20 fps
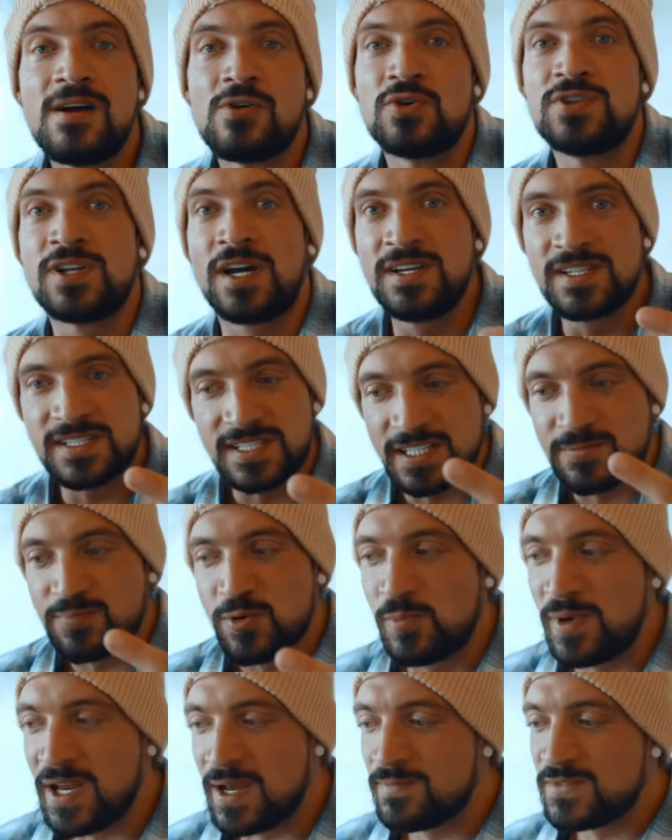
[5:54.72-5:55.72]
Und dann ist das
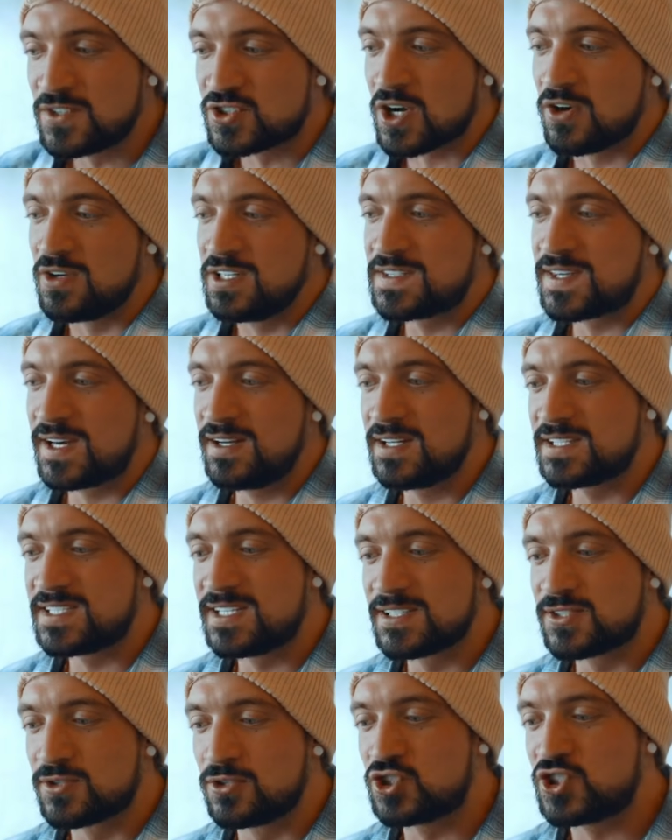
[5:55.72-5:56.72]
Problem, schau, ich trinke jetzt
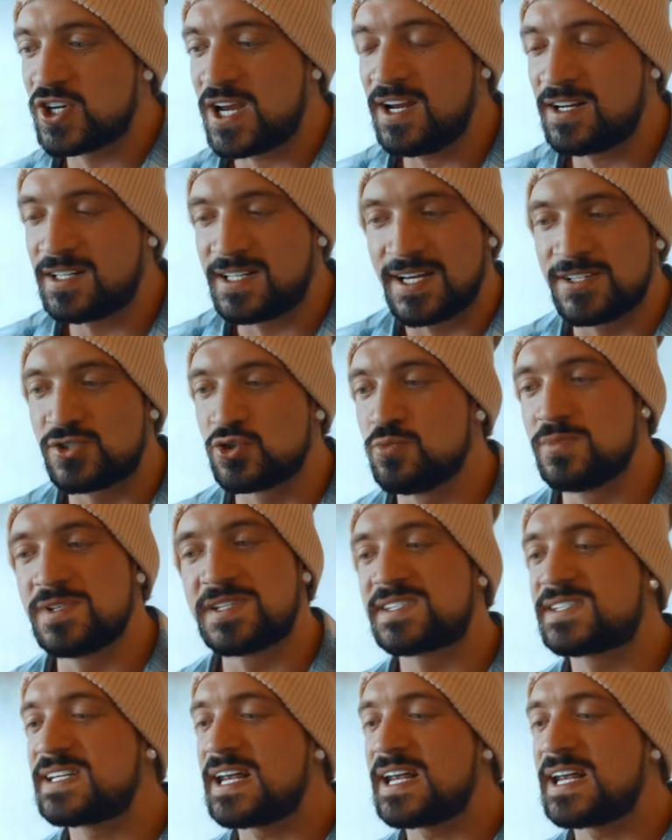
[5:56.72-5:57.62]
hier so einen Shake, der ist übelst